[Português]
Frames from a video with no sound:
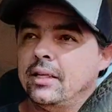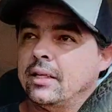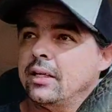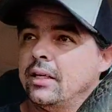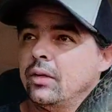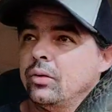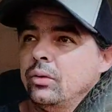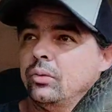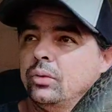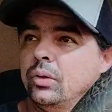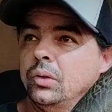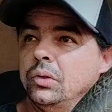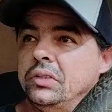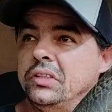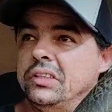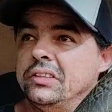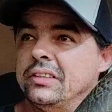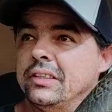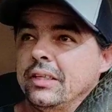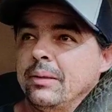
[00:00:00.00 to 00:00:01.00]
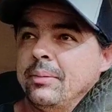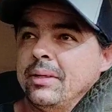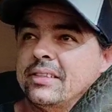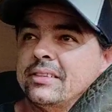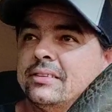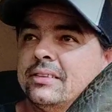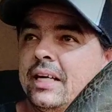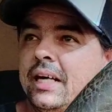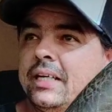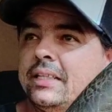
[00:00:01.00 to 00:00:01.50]
aqui com um lojista da minha
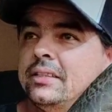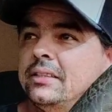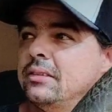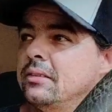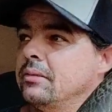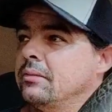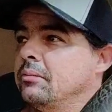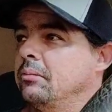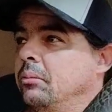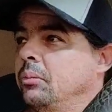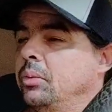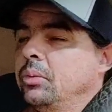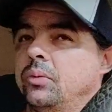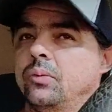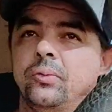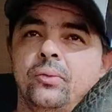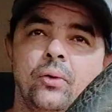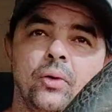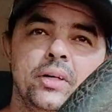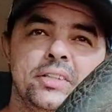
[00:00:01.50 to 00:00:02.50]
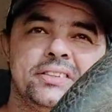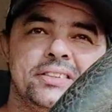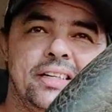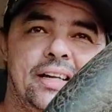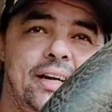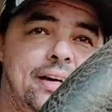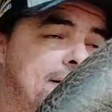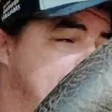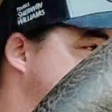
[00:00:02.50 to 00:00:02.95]
cidade, muito forte, cara.